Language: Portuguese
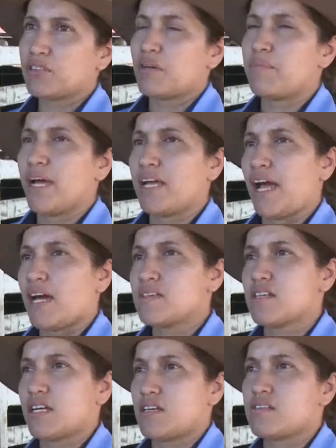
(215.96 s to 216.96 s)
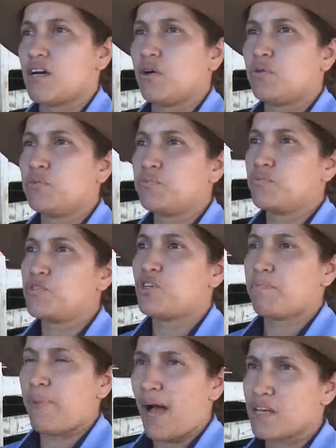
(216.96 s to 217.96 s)
também a essa questão
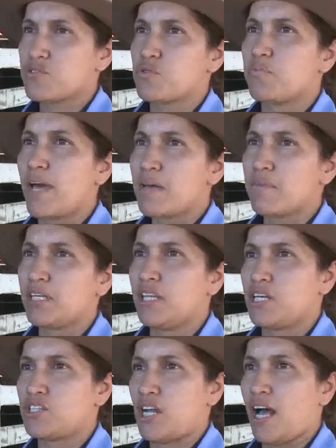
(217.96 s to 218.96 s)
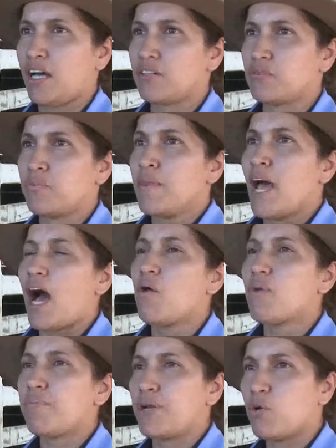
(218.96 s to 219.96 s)
de pasto bem manejado, há
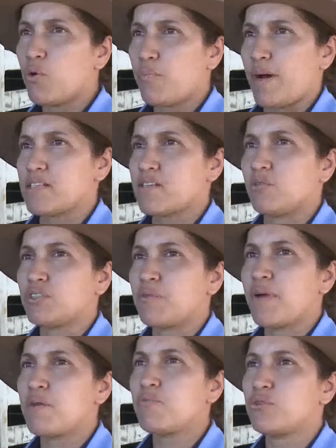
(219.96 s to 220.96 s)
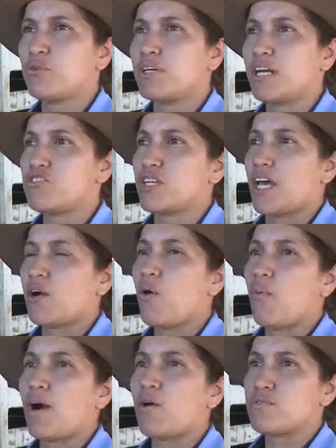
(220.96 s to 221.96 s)
uma preocupação também muito grande que é
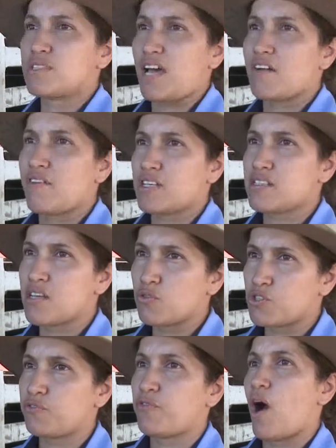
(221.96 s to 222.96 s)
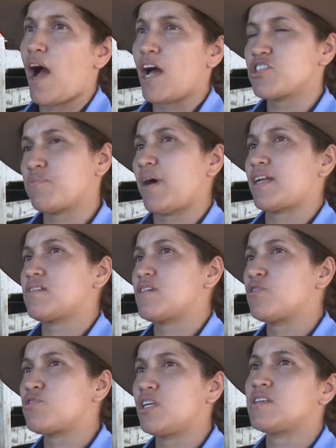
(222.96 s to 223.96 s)
com a conservação de forragem para
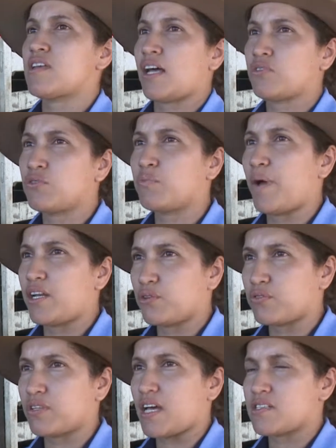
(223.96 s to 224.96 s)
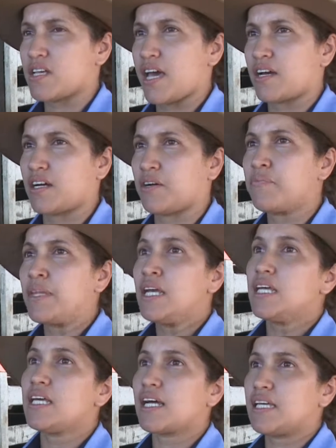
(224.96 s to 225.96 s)
ser utilizado no período da seca.
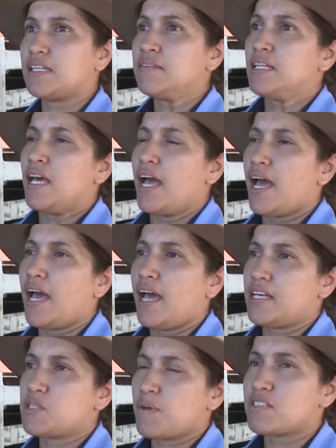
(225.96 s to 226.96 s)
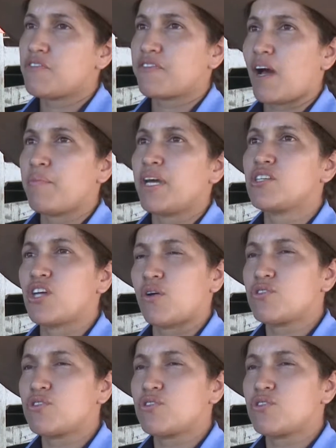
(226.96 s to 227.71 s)
E aqui é, especificamente é